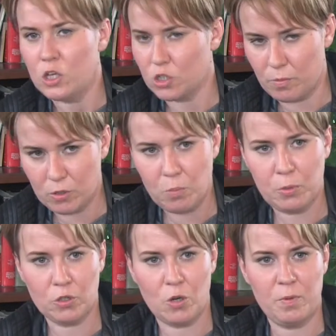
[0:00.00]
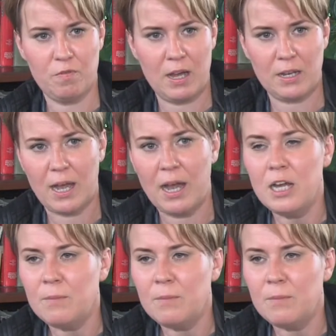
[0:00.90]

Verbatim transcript: to będą podkopywania,